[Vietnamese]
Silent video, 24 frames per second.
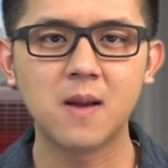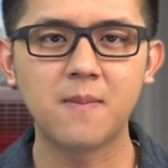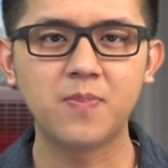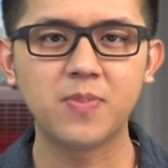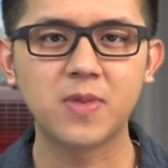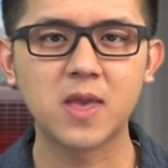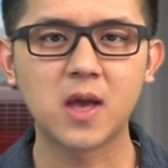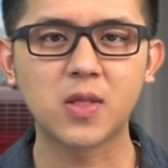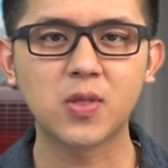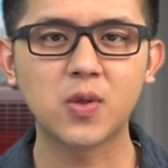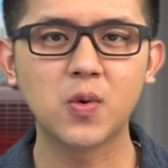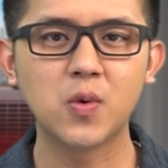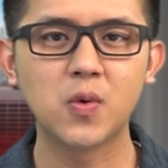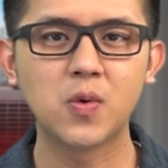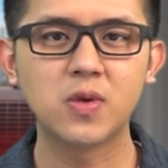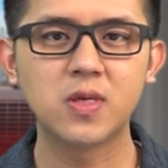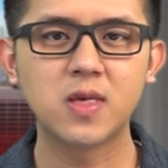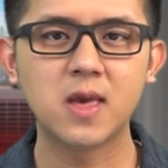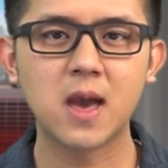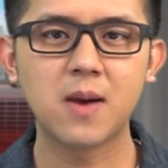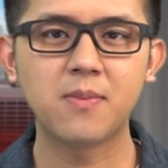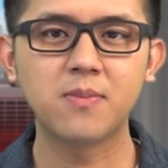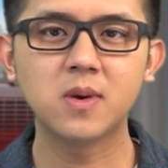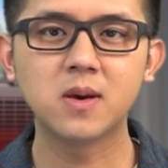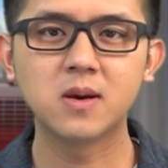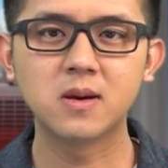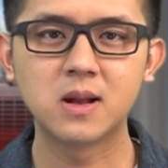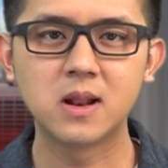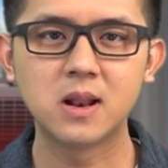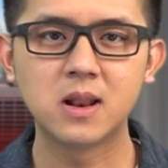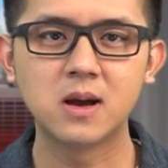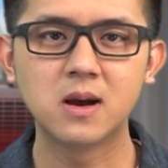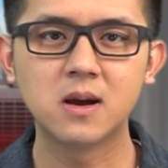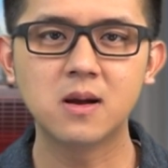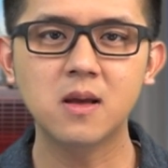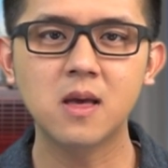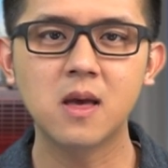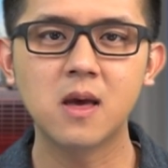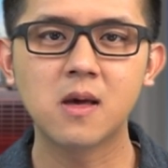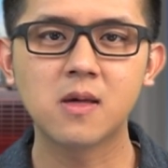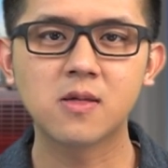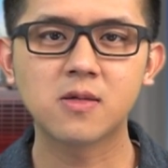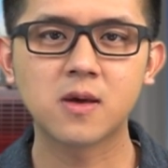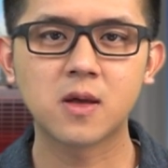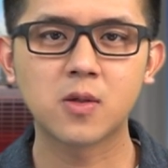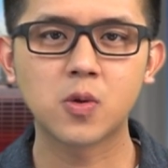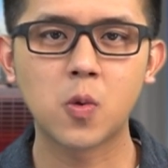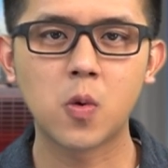Nhà tù giam người lớn
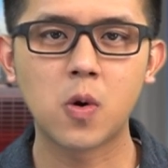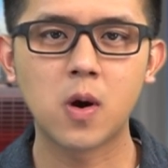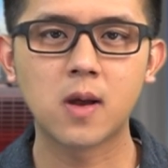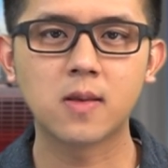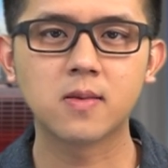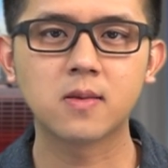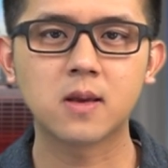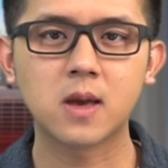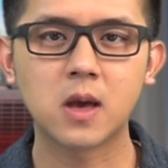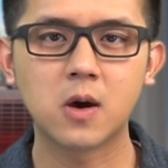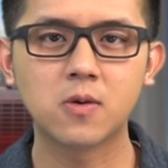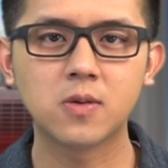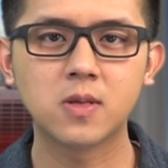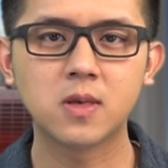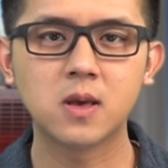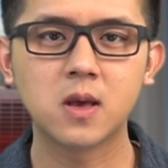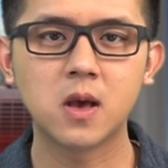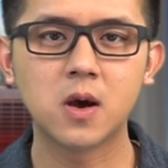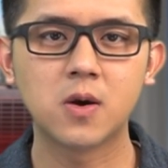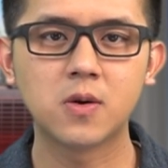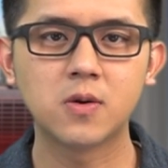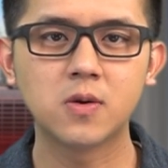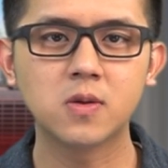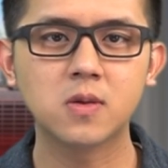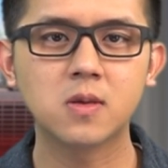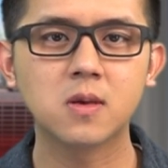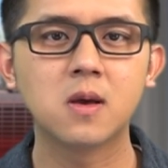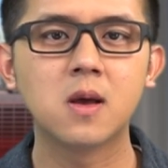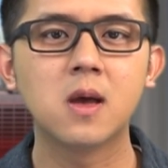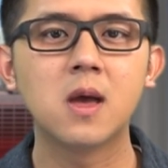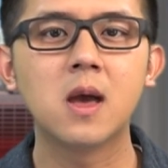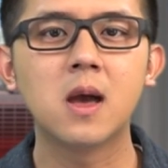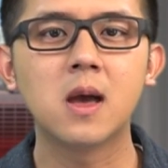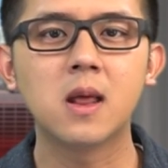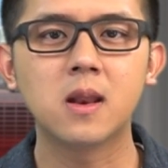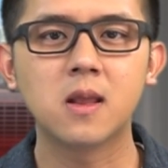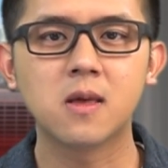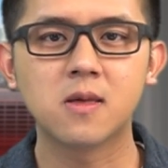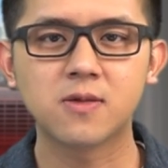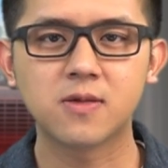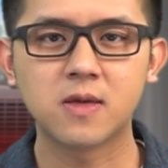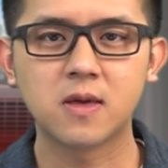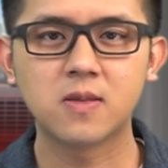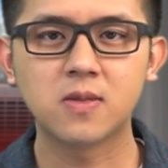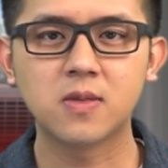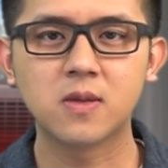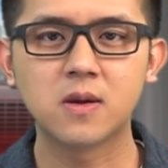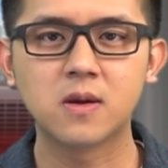San Juan County Adult
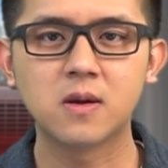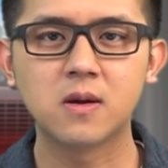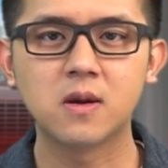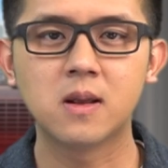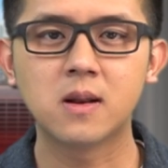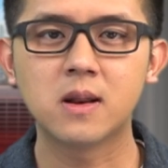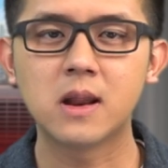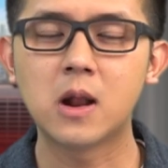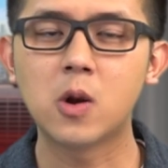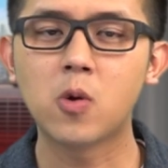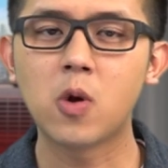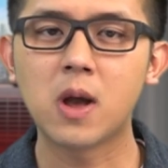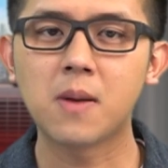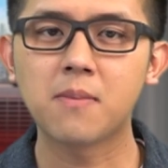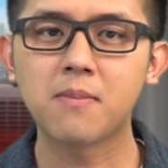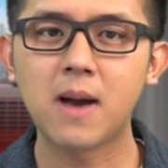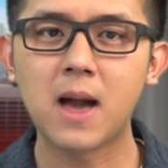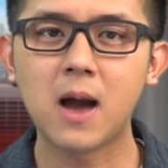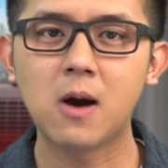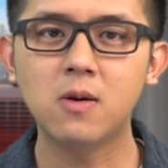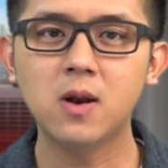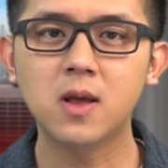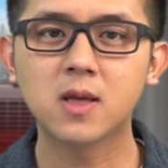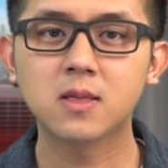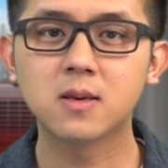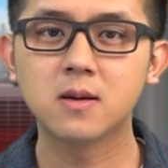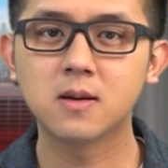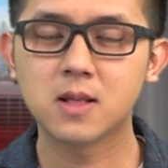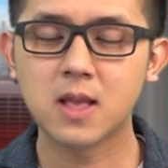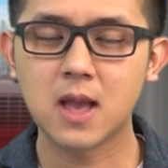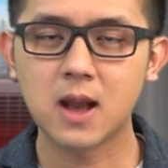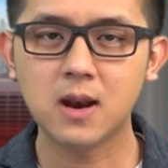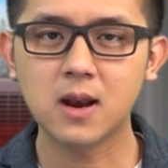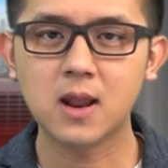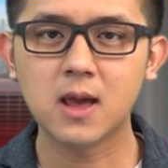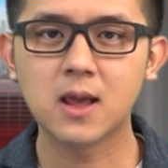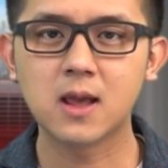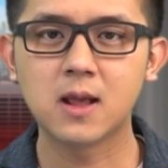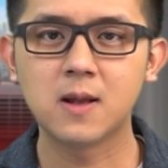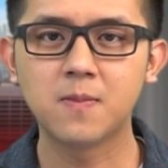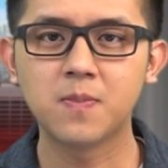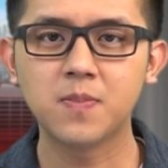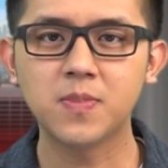Center đã loan báo là từ tháng này,